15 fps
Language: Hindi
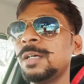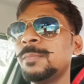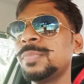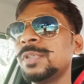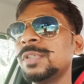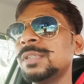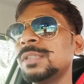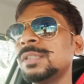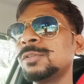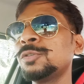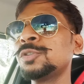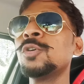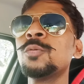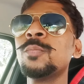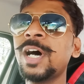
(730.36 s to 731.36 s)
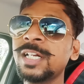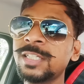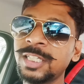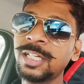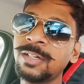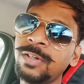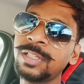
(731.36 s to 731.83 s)
आप कुछ लोग बाहर
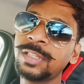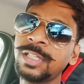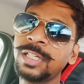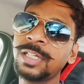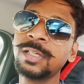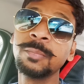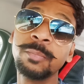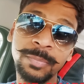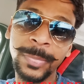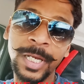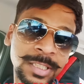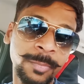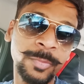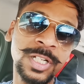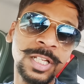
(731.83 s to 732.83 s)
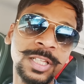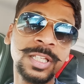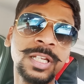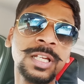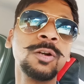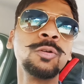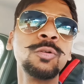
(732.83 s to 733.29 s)
से करवाते हैं पैसा
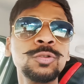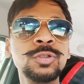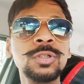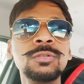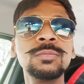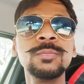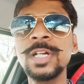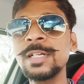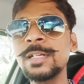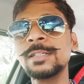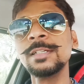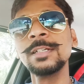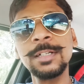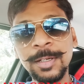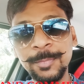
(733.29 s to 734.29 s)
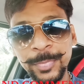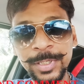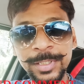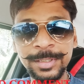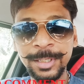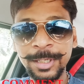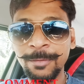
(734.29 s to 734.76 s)
बचाते हैं और कुछ लोग मेरे जैसे
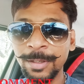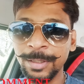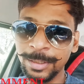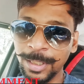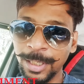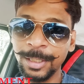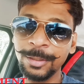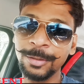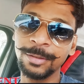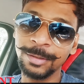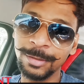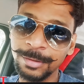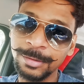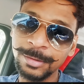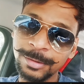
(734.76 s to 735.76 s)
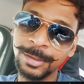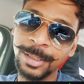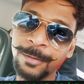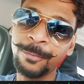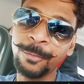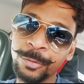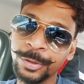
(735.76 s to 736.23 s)
कंपनी से करवाते हैं ताकि
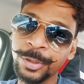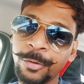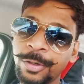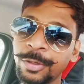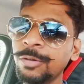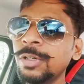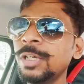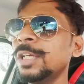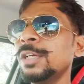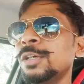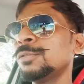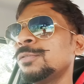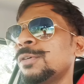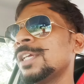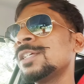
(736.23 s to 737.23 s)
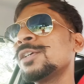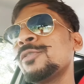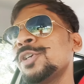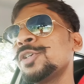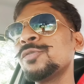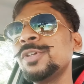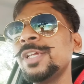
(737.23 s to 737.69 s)
सेफ़ हो सिक्योरिटी हो तो ऐसा
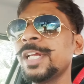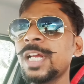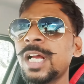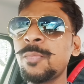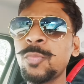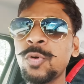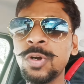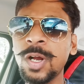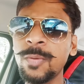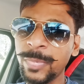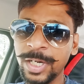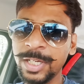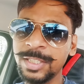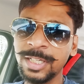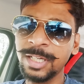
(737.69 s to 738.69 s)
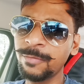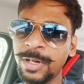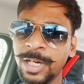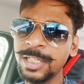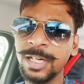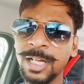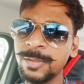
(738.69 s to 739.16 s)
कोई इशू नहीं है कि आपको कंपनी से
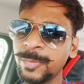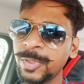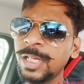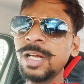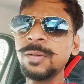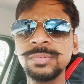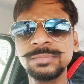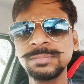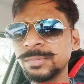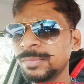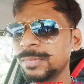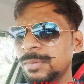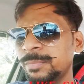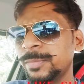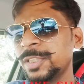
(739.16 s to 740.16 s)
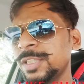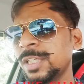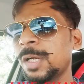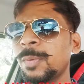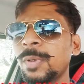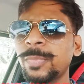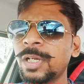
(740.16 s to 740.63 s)
करवाना है ये लाजमी नहीं आप
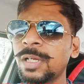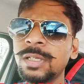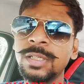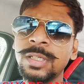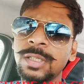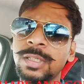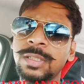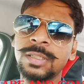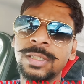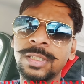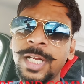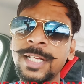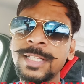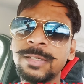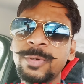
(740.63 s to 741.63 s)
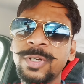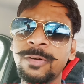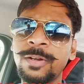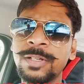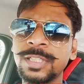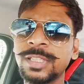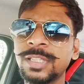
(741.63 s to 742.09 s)
बेशक आप अपना कहीं से भी
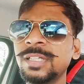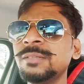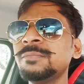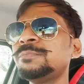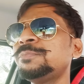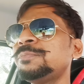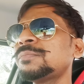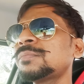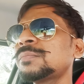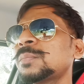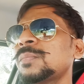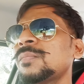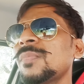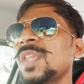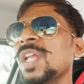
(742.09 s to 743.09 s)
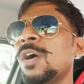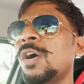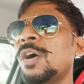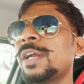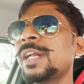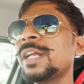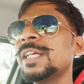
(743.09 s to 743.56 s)
करवा सकते हैं
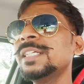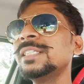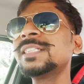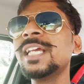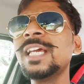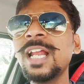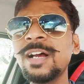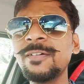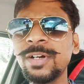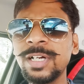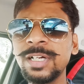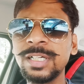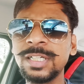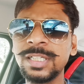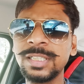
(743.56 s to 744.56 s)
और इसके अलावा